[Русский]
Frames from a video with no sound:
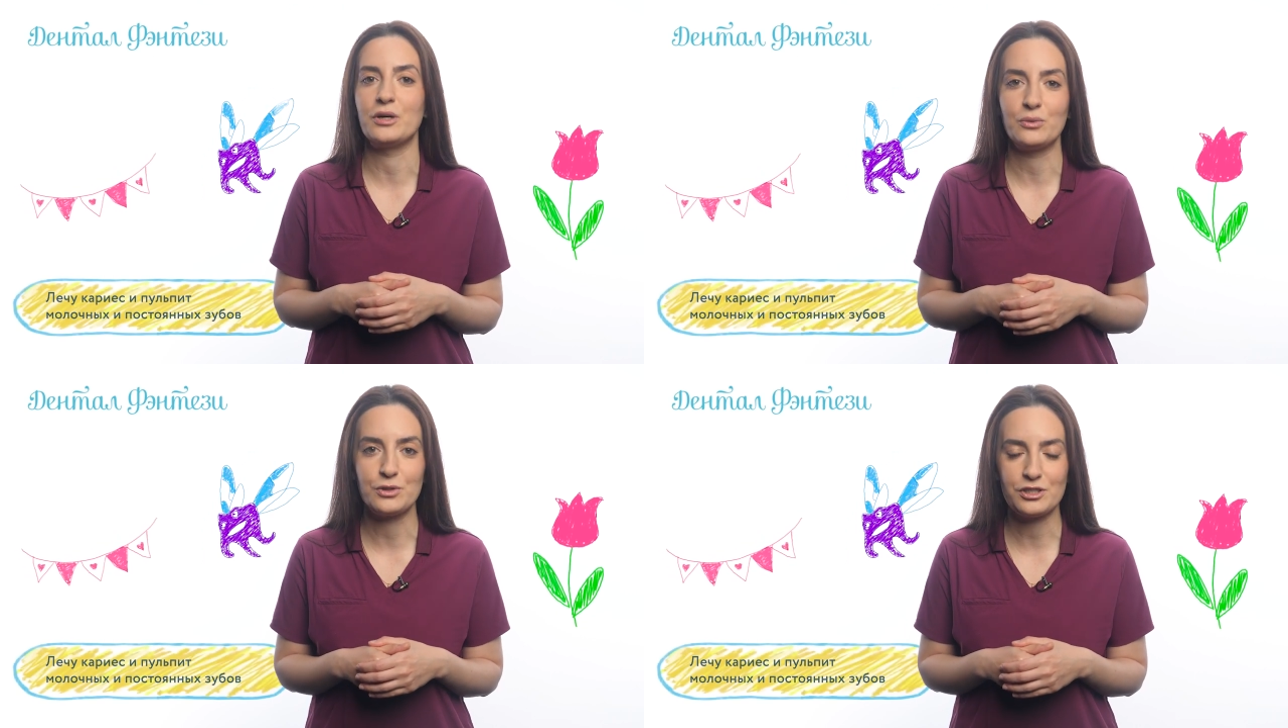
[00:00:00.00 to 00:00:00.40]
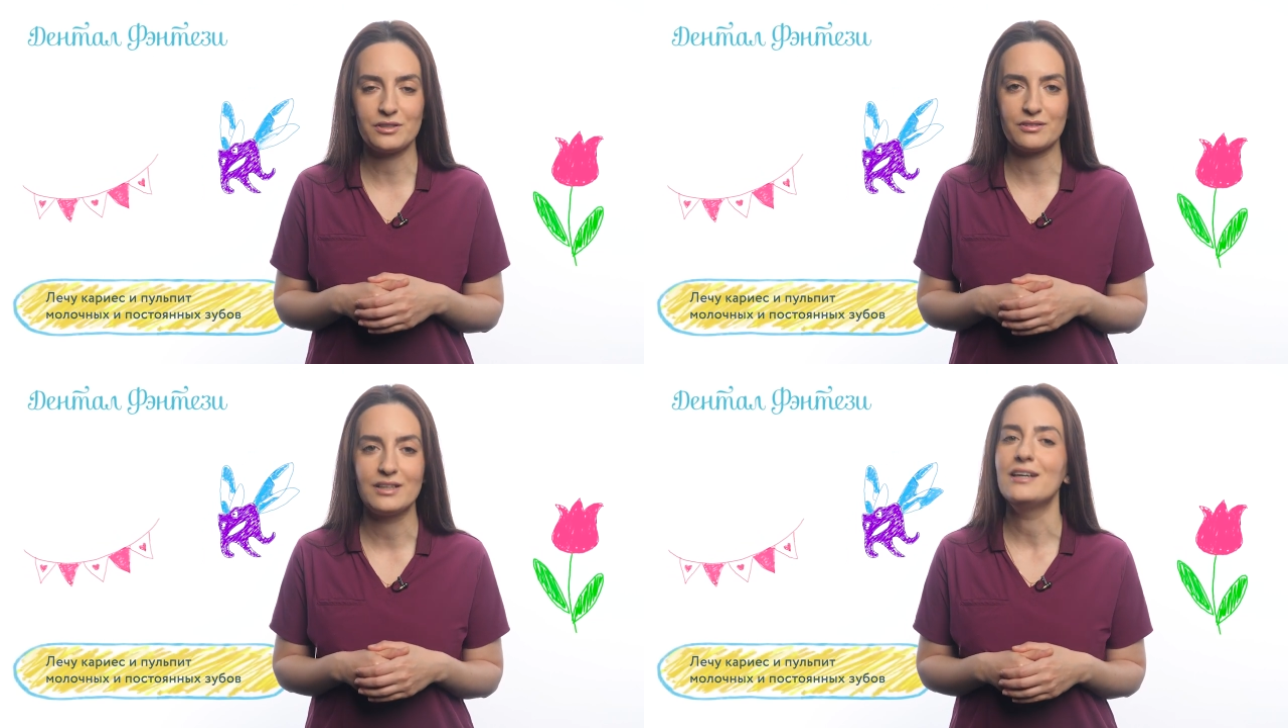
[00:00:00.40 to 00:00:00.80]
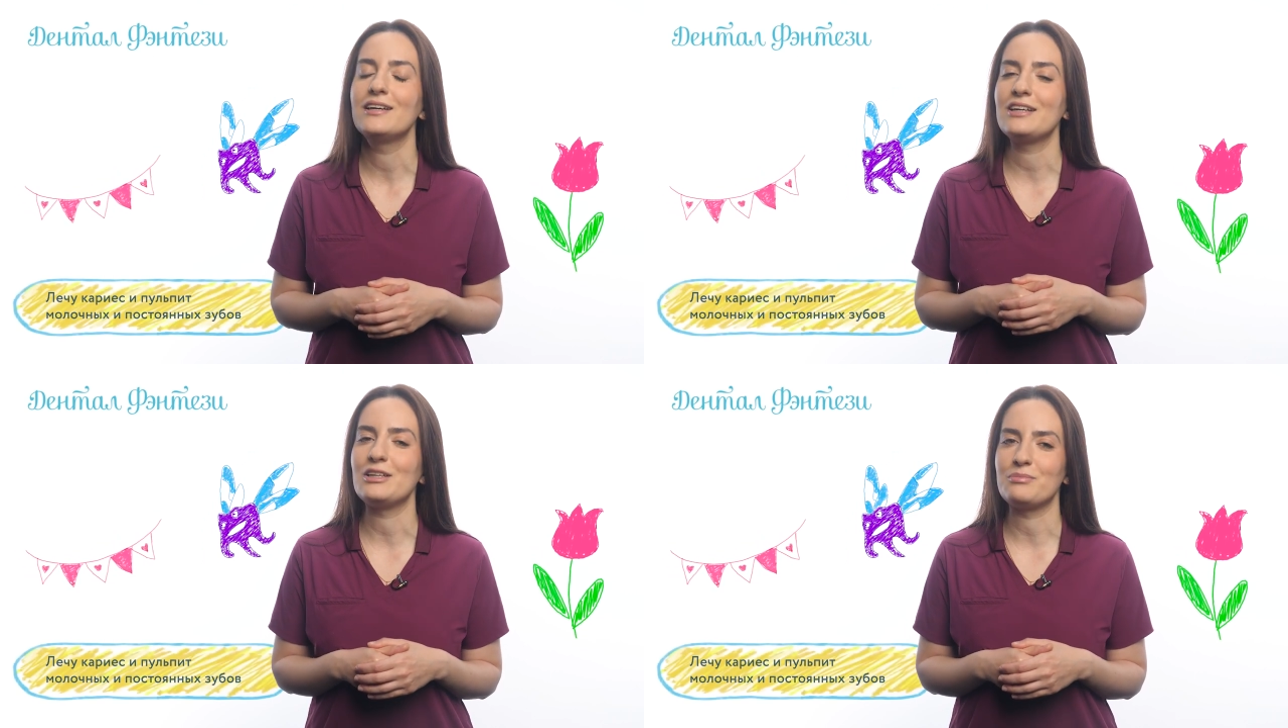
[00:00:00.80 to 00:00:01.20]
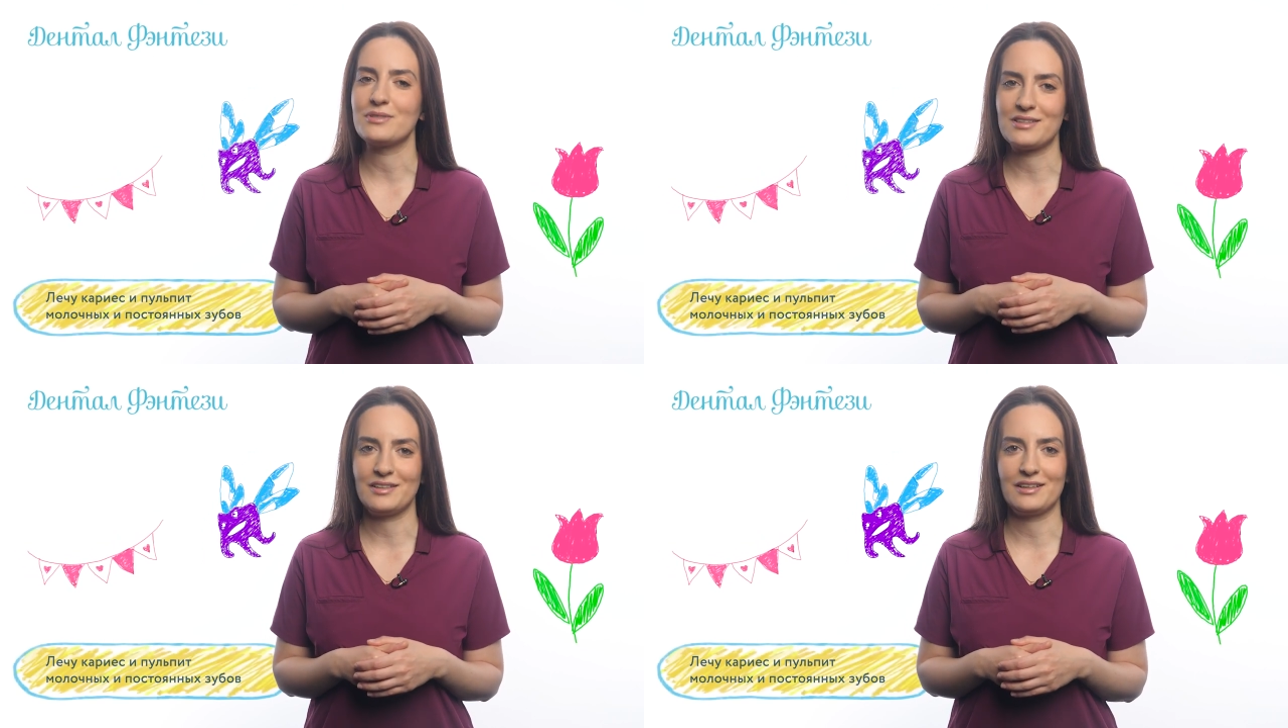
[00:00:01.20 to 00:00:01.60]
молочного или
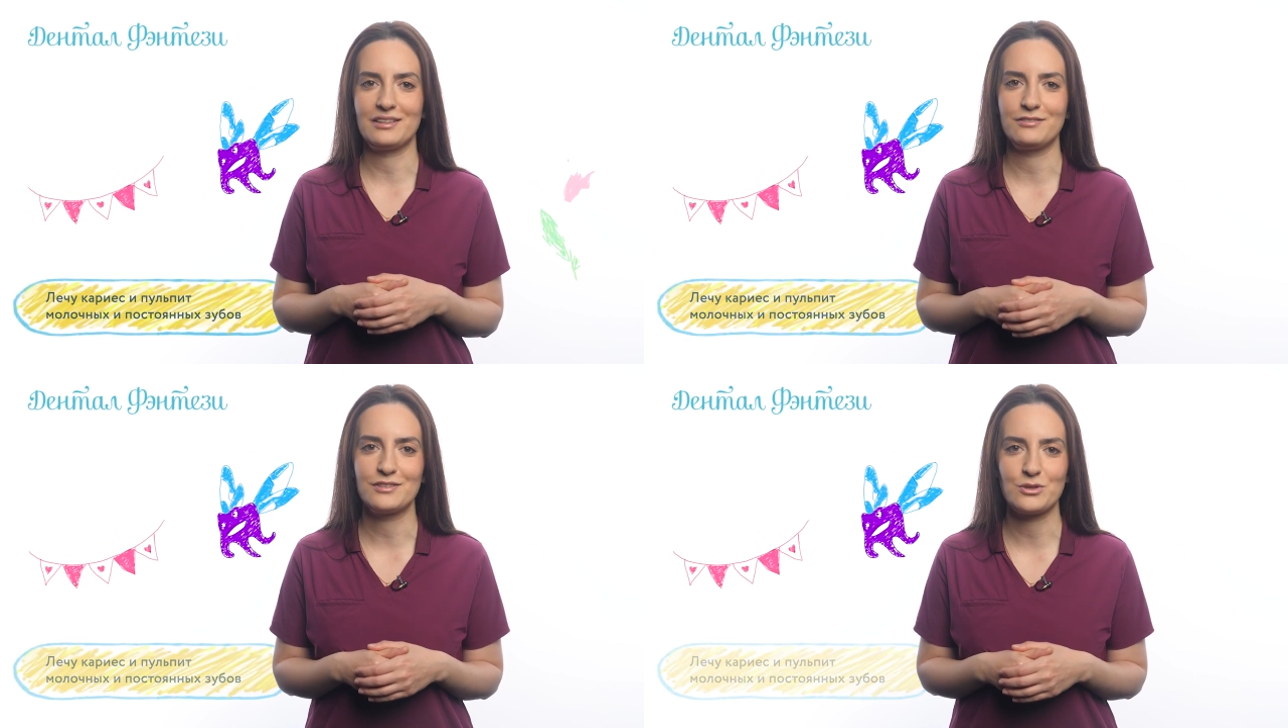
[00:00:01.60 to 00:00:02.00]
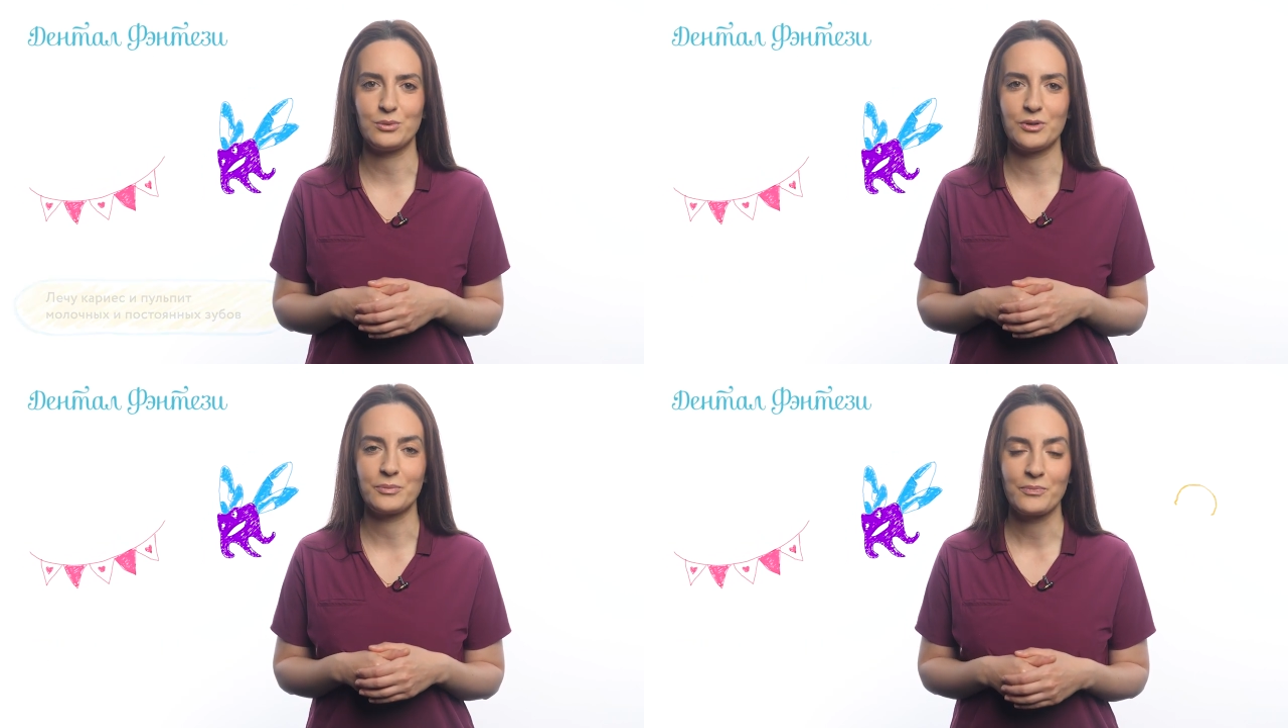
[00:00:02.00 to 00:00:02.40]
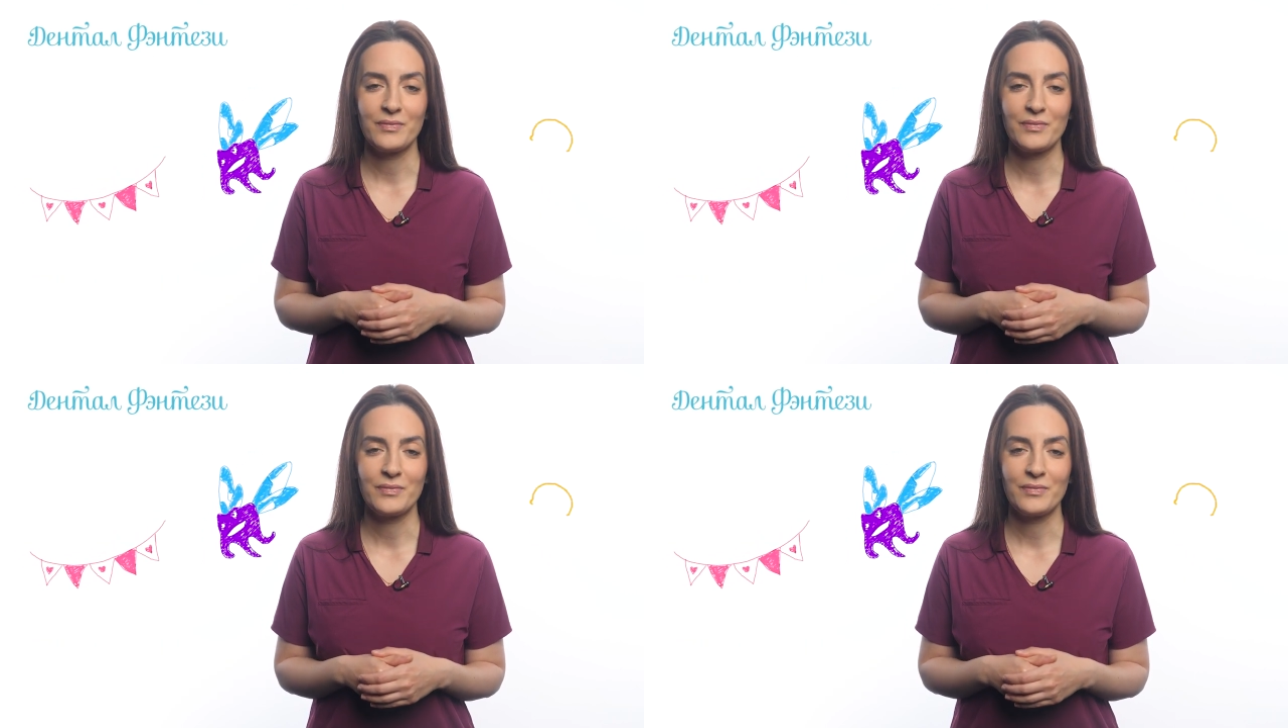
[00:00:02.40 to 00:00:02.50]
постоянного зуба.